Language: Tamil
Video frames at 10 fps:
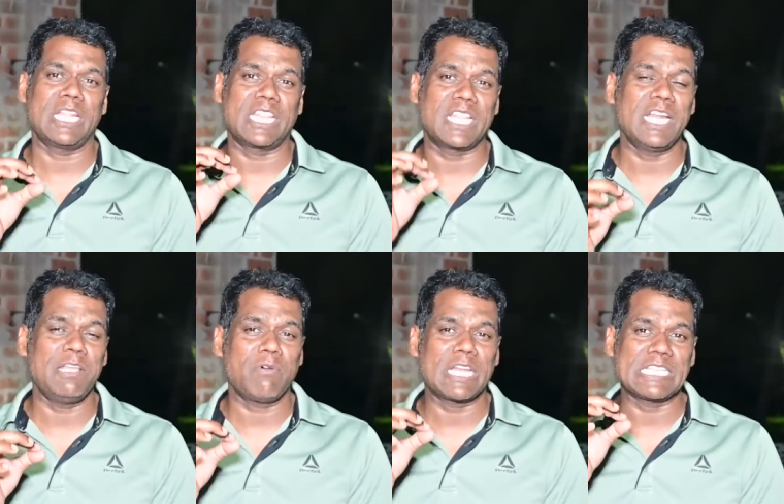என்ற
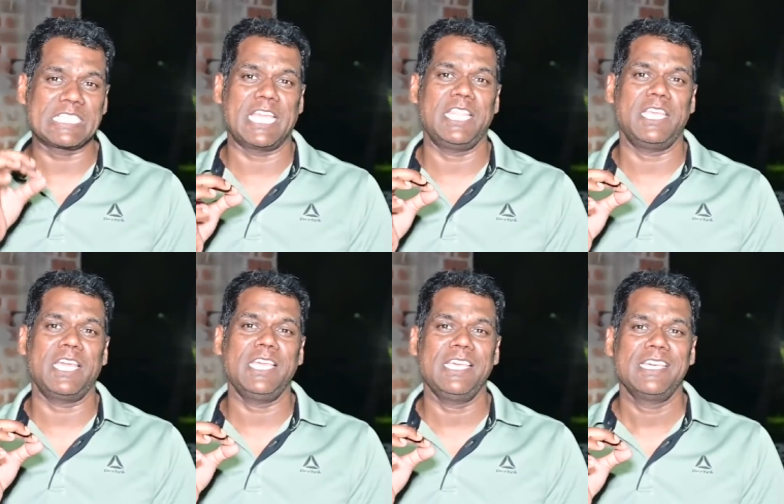தெளிவான
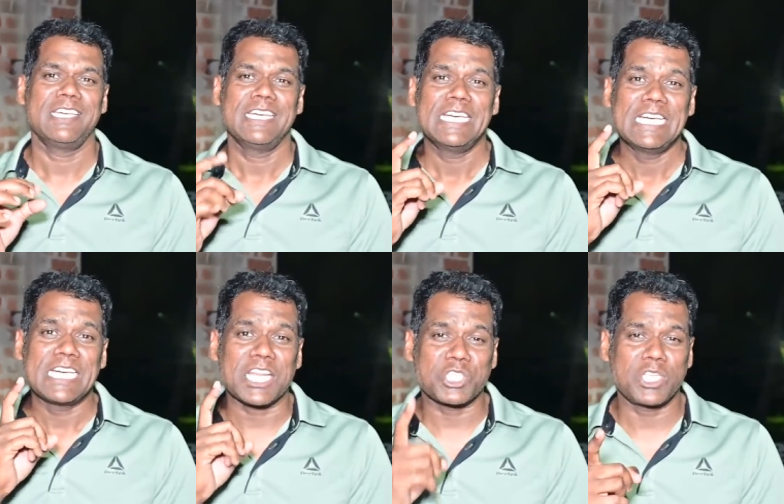செய்தியை
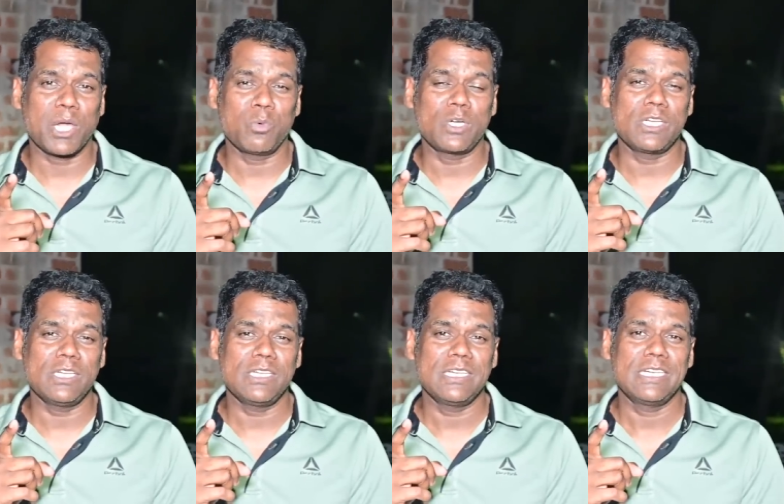
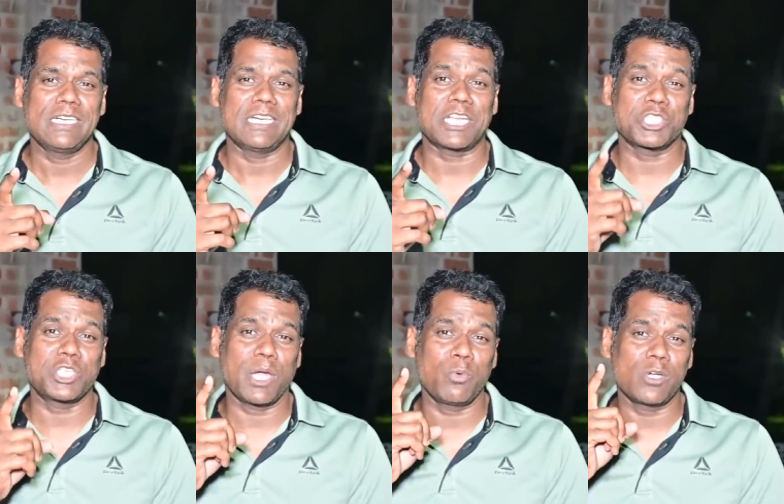ரஷ்யாவுக்கு
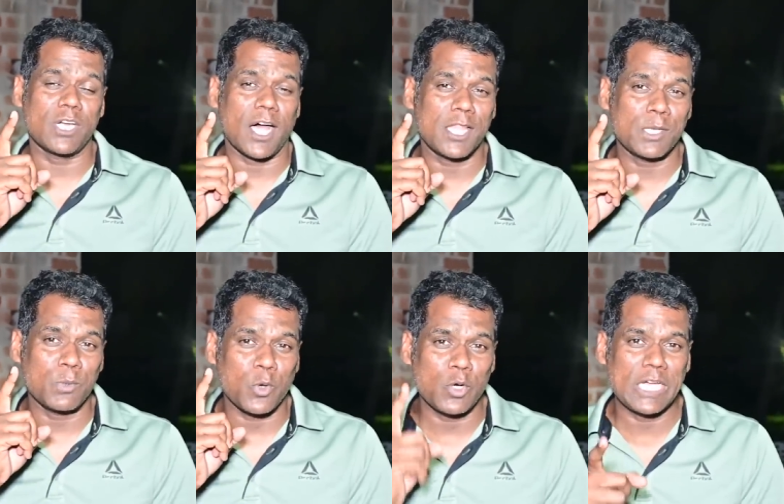ரஷ்யாவுக்கு
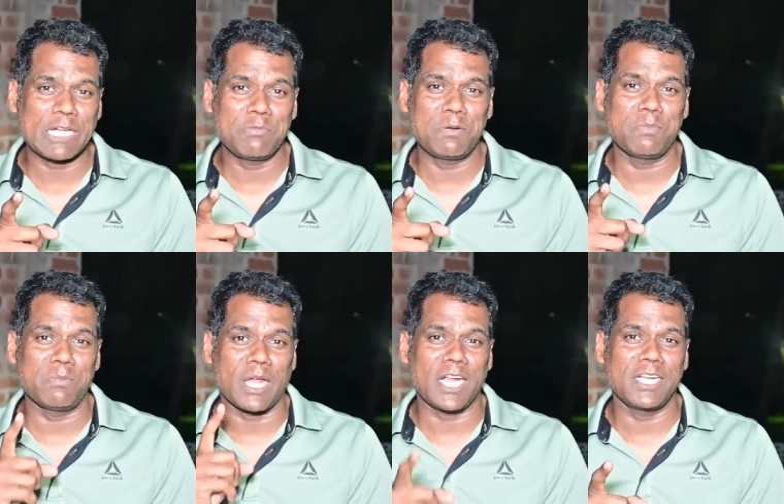ஆதரவு கொடுக்க
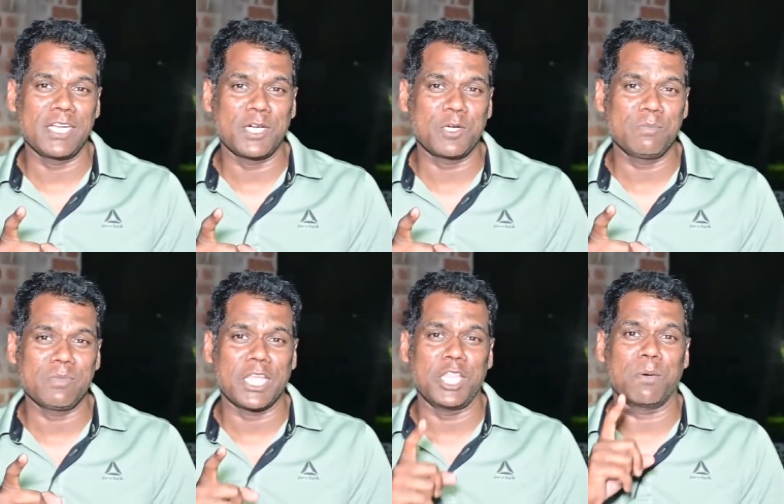விரும்பும்
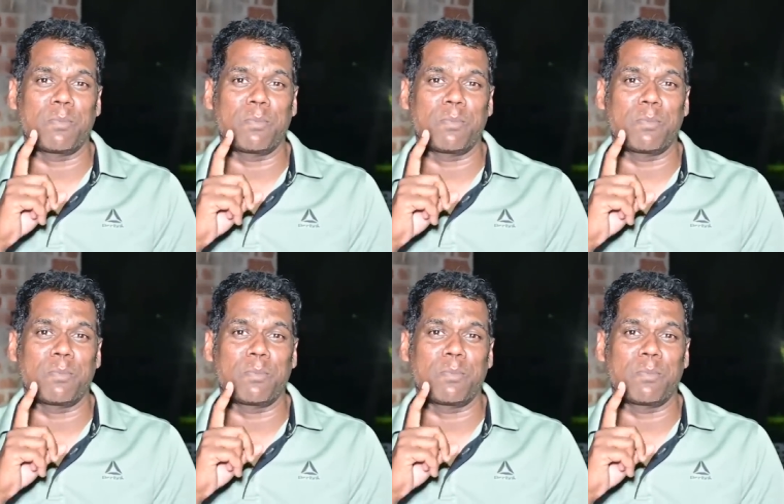நாடுகளுக்கும் இந்த